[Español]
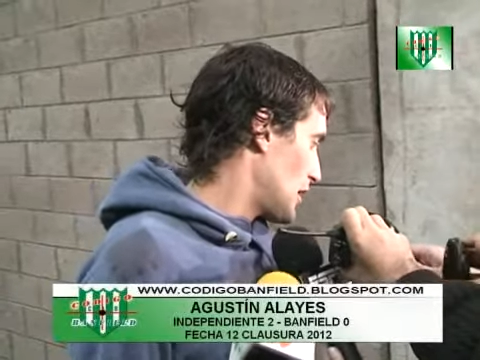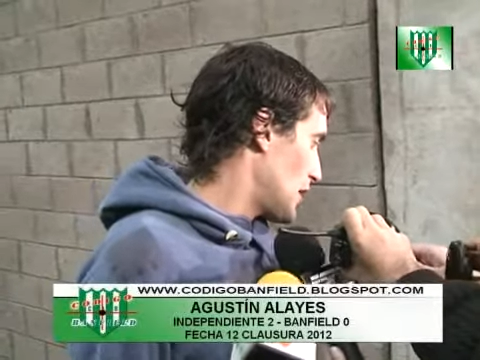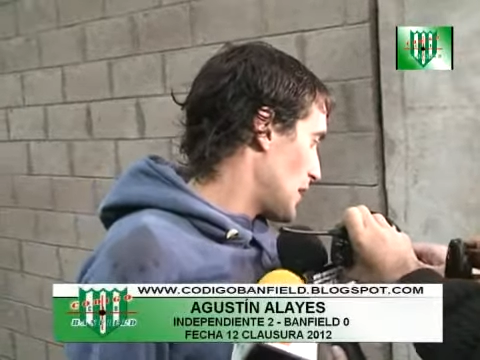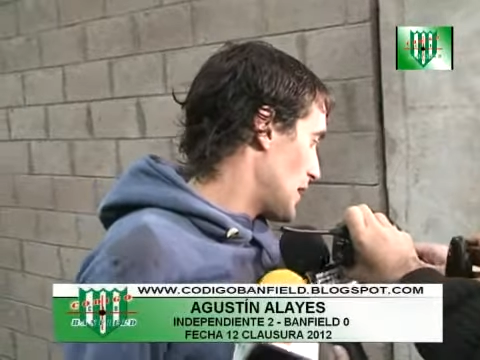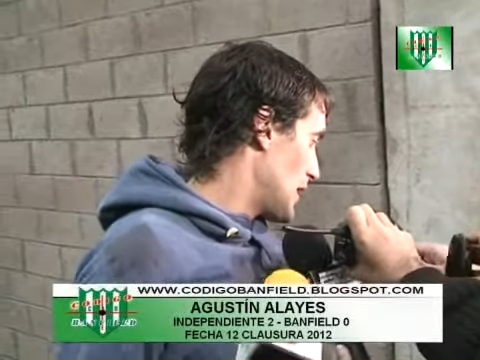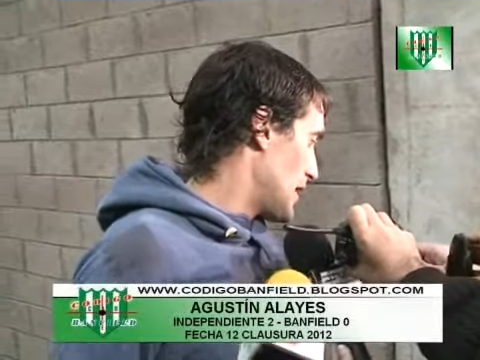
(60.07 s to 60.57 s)

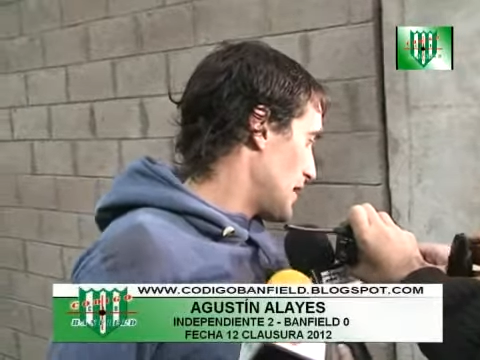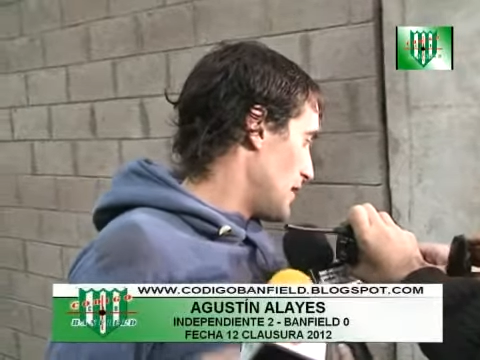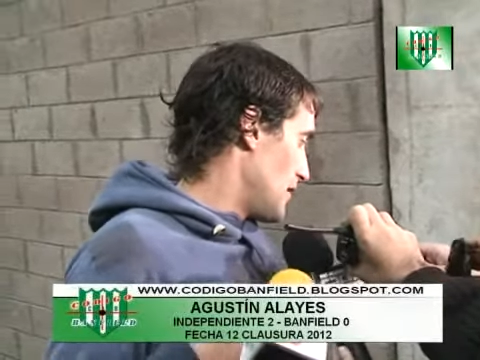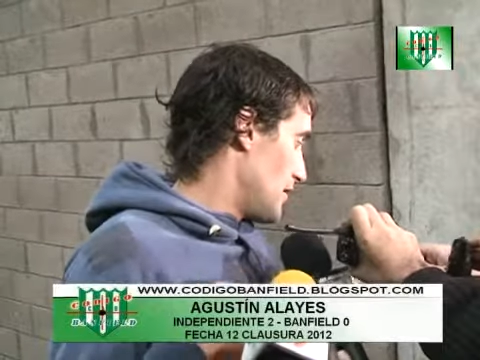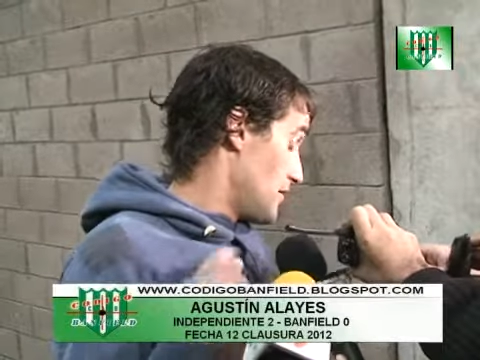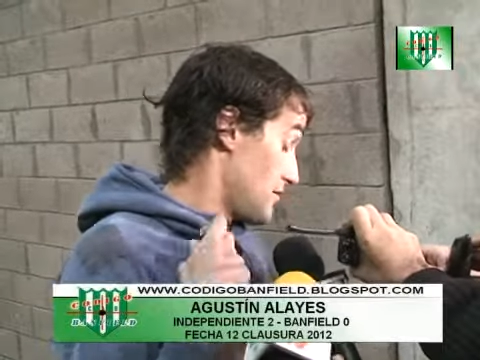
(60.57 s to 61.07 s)
trabajar
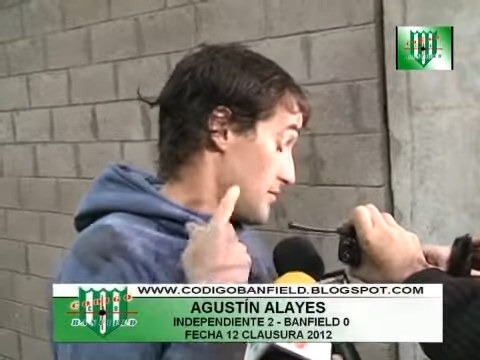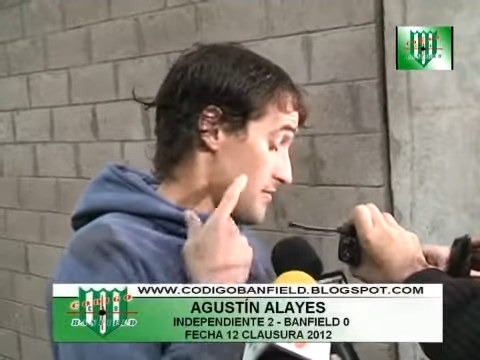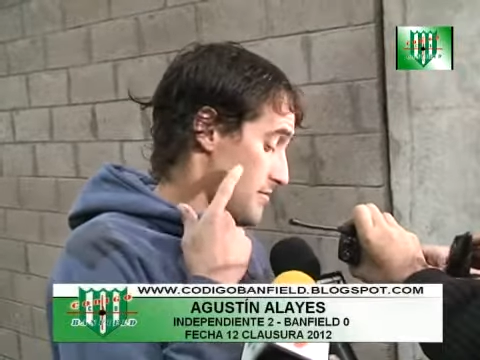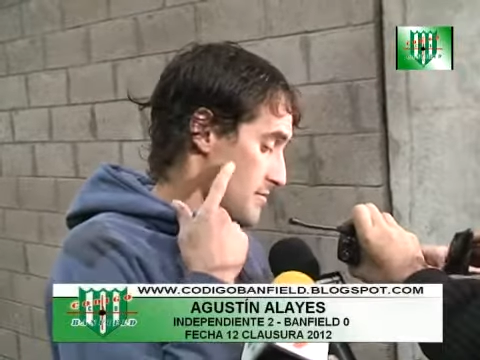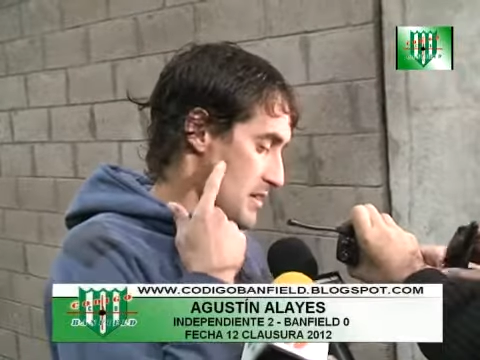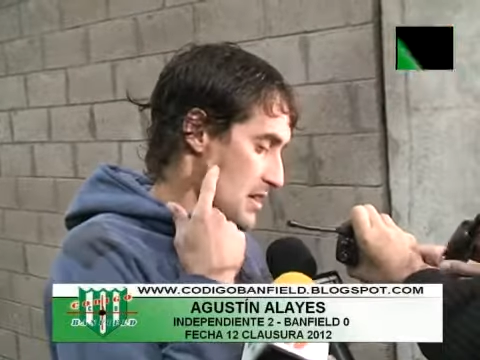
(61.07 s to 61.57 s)
y
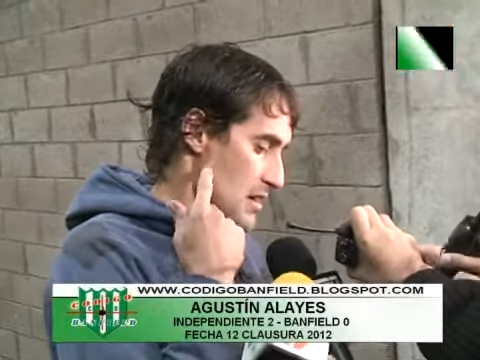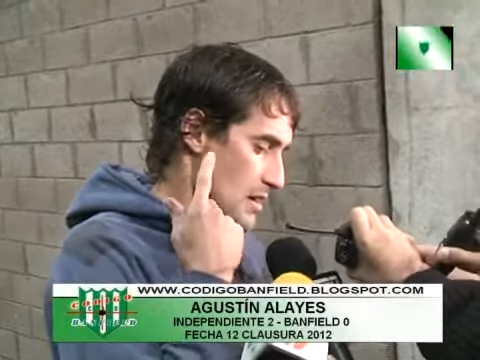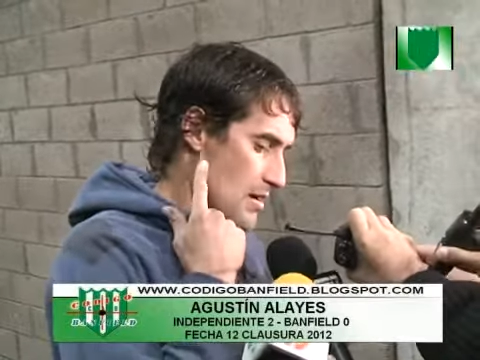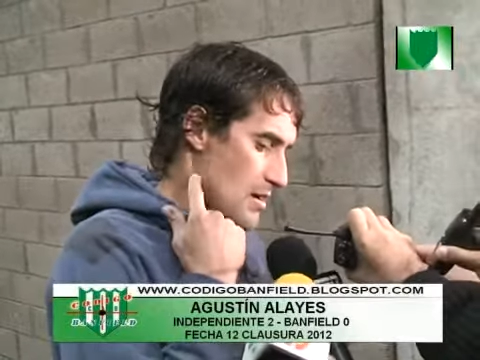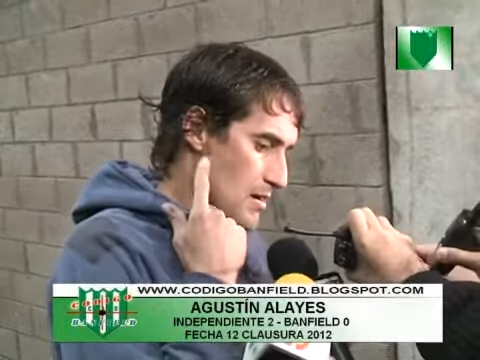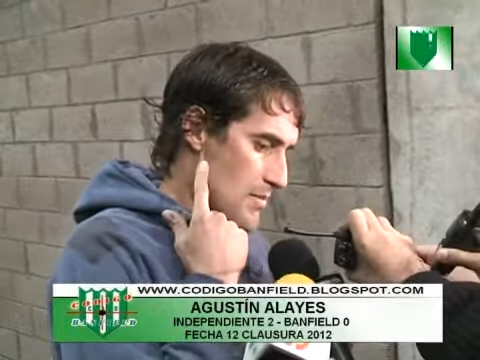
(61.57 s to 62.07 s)

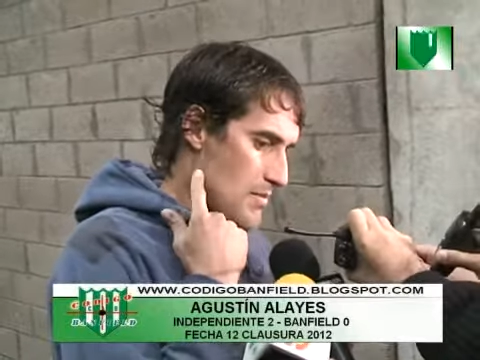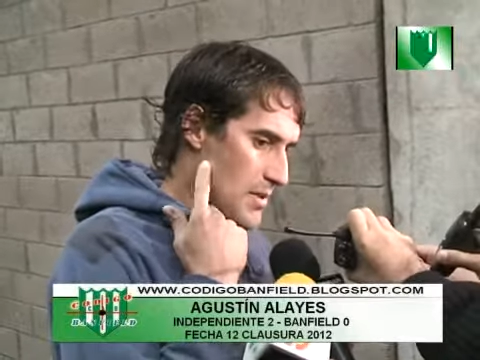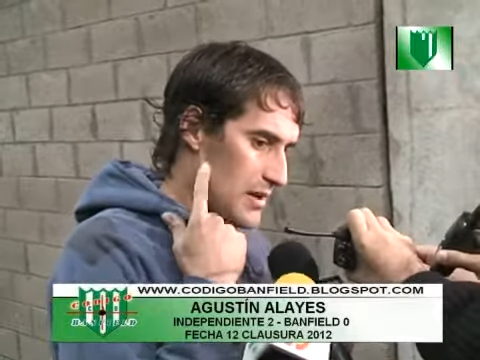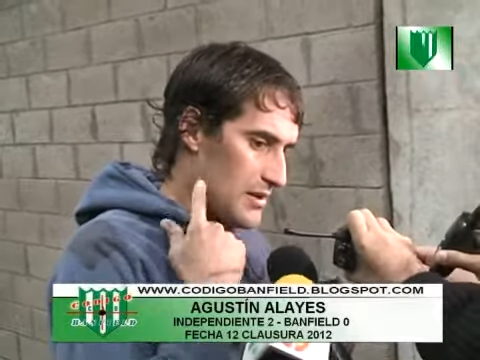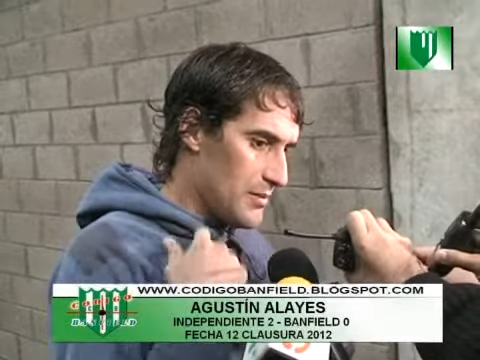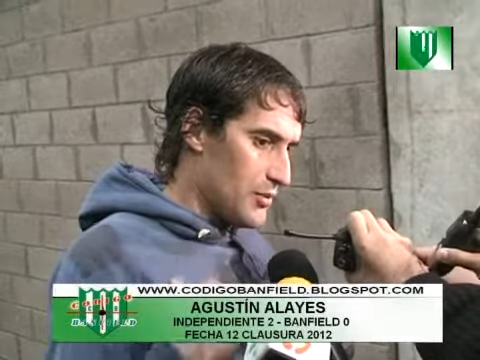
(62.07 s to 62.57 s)

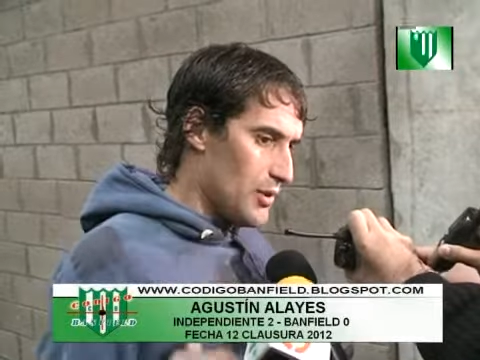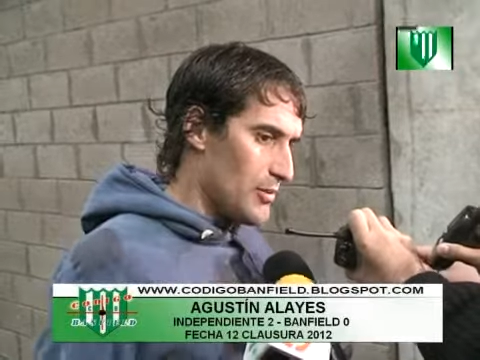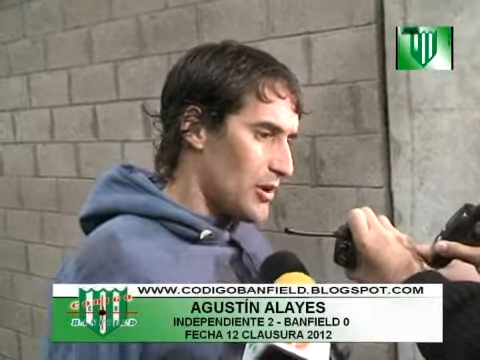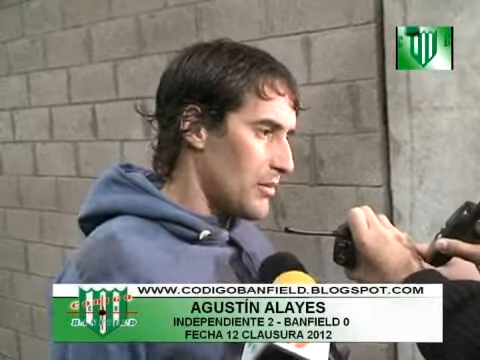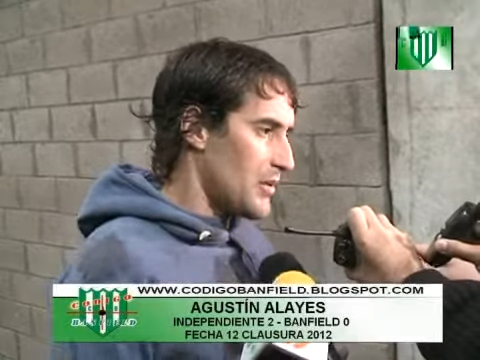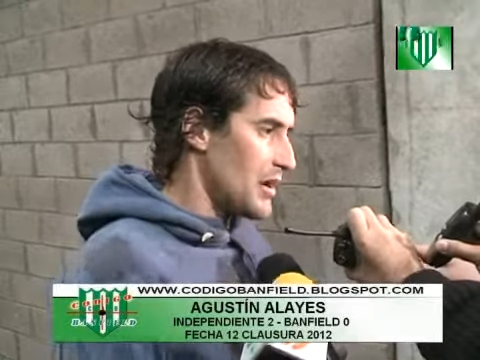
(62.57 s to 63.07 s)
ver si
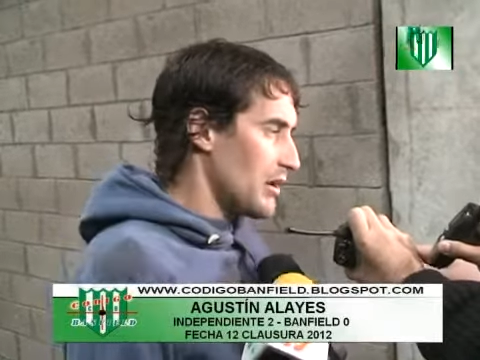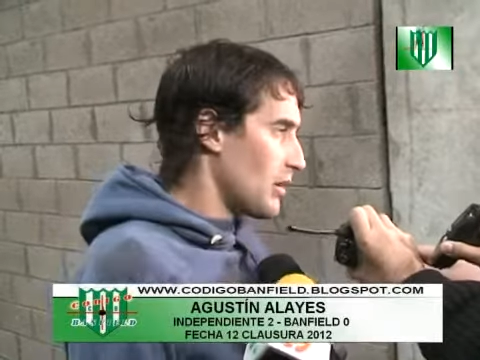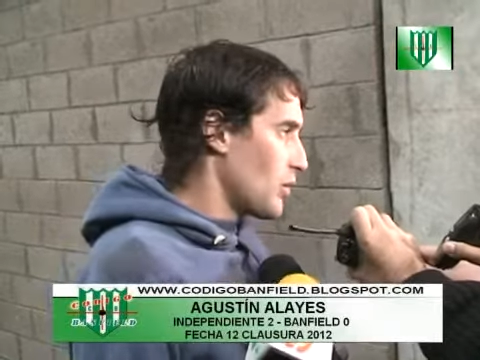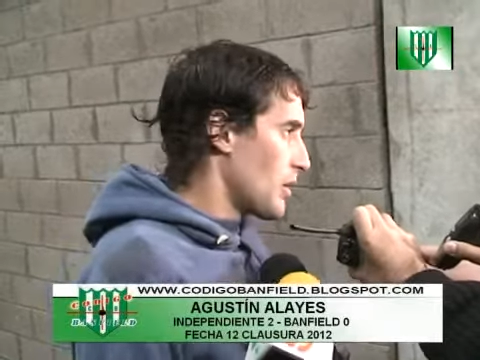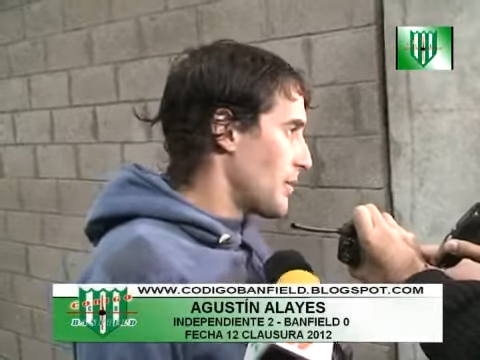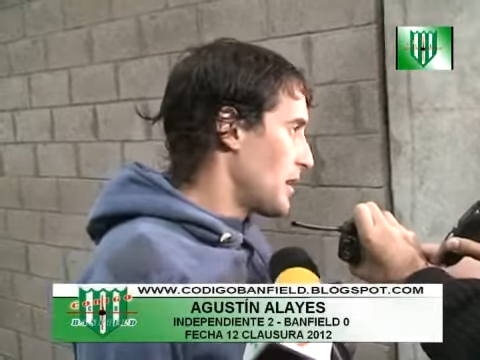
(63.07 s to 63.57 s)
podemos terminar de
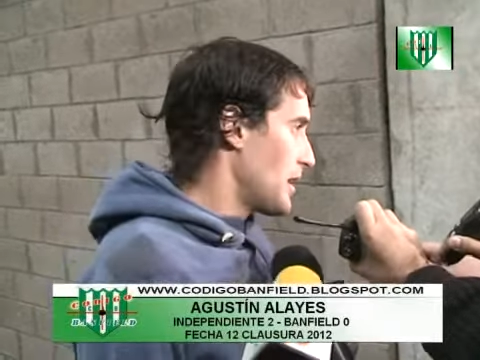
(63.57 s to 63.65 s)
alguna